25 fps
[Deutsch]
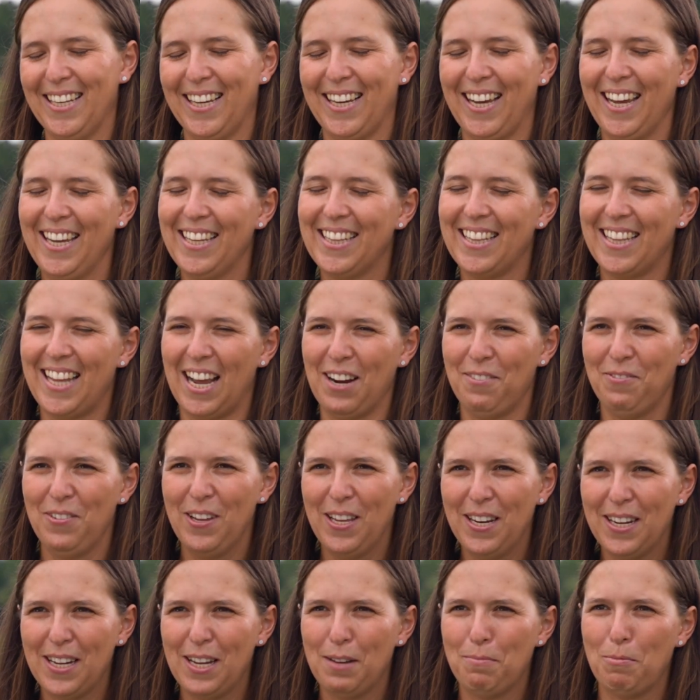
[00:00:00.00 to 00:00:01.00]
ein recht
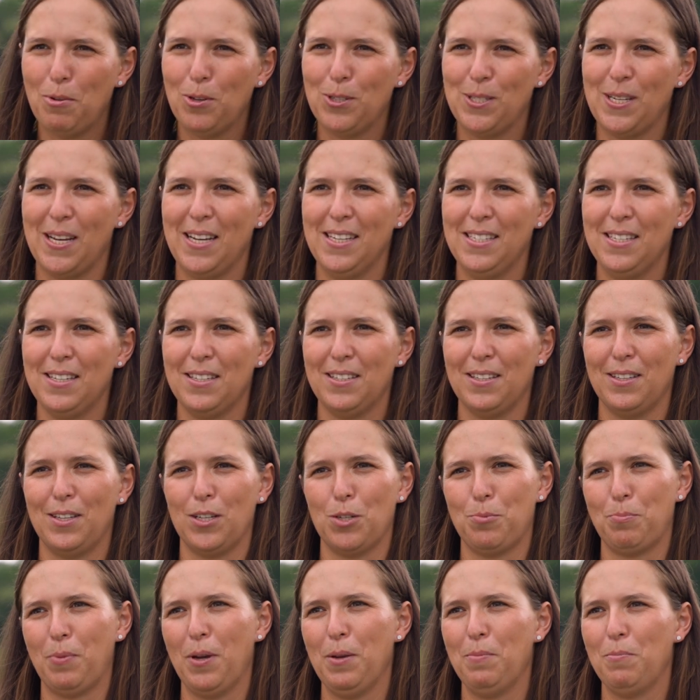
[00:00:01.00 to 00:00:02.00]
langwieriger Prozess. Also
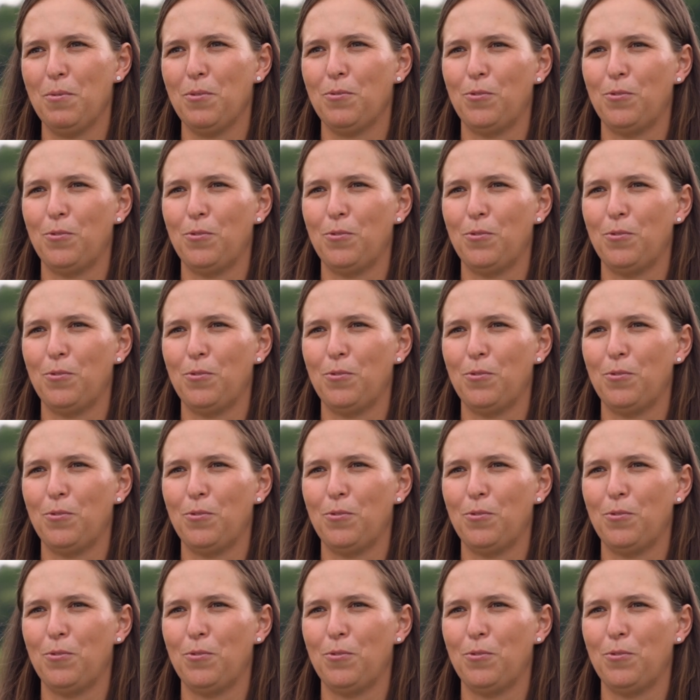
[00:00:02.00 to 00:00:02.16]
da spricht